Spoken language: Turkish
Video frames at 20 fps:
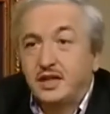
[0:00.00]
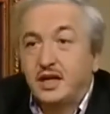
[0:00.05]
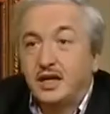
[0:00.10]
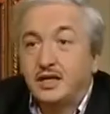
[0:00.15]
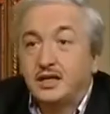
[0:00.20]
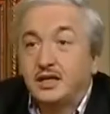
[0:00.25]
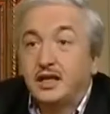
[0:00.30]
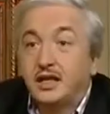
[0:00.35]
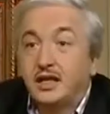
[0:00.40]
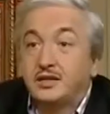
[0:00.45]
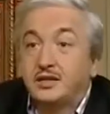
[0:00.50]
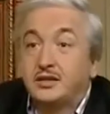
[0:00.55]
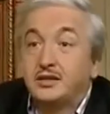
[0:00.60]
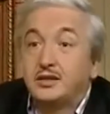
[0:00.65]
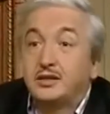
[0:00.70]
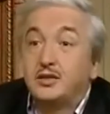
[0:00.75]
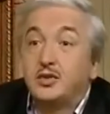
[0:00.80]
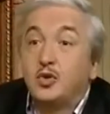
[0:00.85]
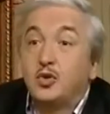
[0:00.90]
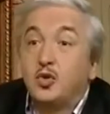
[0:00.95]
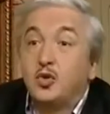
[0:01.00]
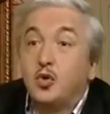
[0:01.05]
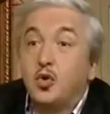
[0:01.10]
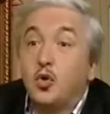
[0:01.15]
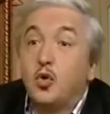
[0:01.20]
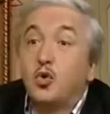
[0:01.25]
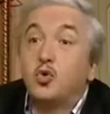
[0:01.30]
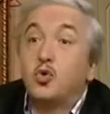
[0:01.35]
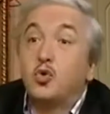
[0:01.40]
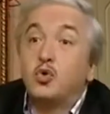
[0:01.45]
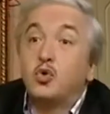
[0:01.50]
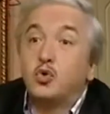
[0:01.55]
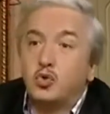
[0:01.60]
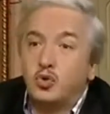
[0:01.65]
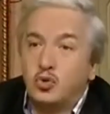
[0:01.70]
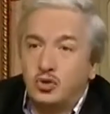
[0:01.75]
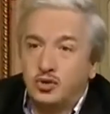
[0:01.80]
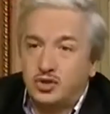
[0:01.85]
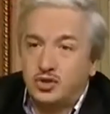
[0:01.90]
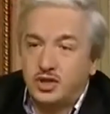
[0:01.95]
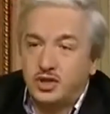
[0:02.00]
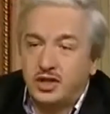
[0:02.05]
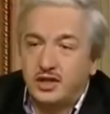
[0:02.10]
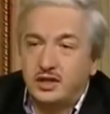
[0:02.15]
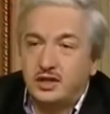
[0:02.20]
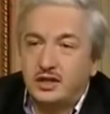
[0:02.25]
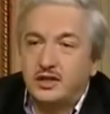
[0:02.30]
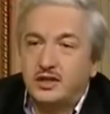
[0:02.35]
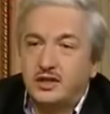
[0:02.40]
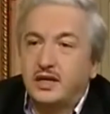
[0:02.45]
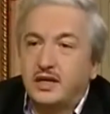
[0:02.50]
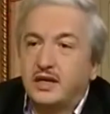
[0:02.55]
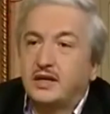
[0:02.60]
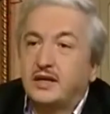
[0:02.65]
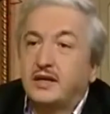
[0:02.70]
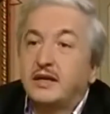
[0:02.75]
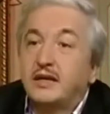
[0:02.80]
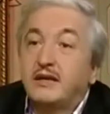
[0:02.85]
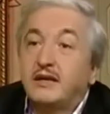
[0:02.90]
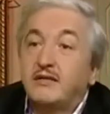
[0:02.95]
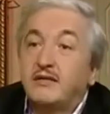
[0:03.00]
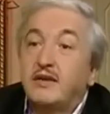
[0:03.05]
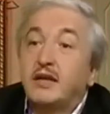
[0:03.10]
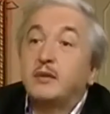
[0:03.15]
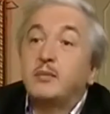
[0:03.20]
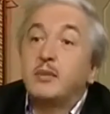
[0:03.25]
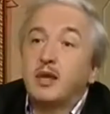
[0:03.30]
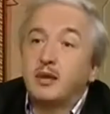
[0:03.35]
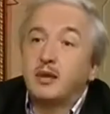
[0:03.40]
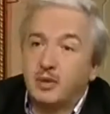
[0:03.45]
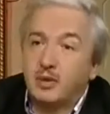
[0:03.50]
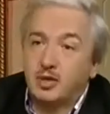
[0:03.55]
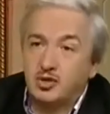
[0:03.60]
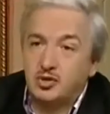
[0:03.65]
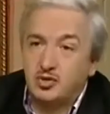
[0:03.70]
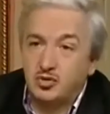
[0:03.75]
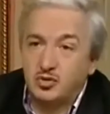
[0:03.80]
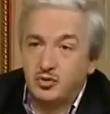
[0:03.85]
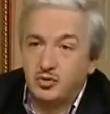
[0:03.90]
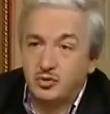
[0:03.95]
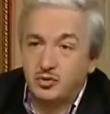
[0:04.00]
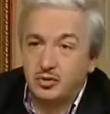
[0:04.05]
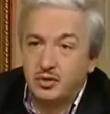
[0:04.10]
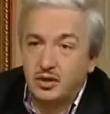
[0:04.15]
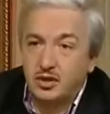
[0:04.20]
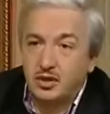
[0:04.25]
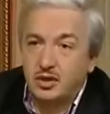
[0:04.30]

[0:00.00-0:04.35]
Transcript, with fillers: kainatı oku, oku. şeklinde vermeye başlıyor.